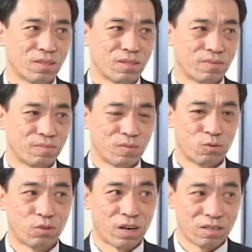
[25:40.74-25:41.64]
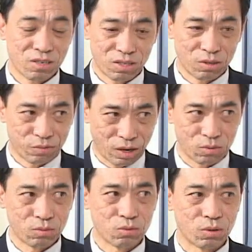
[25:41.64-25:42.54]
我觉得反而是替
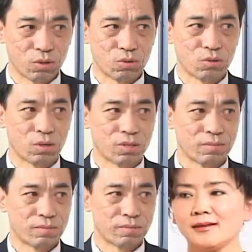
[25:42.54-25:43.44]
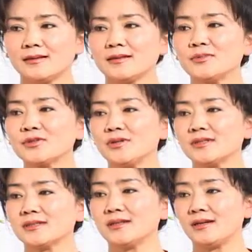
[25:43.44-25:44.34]
法轮功做了宣传。那么说
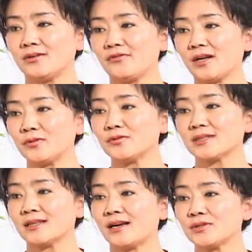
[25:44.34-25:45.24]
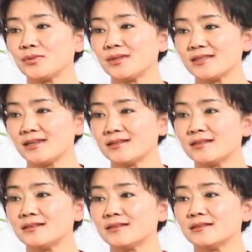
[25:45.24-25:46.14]
啊，法轮功在他祛病健
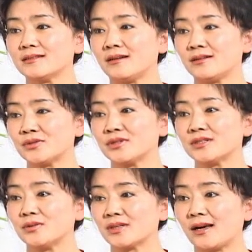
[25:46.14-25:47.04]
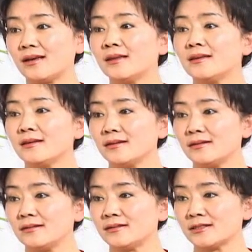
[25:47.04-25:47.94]
身啊，确实有他
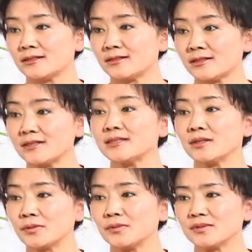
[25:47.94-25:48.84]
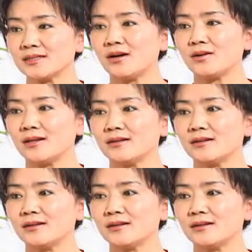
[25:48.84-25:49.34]
呃神奇的功效了。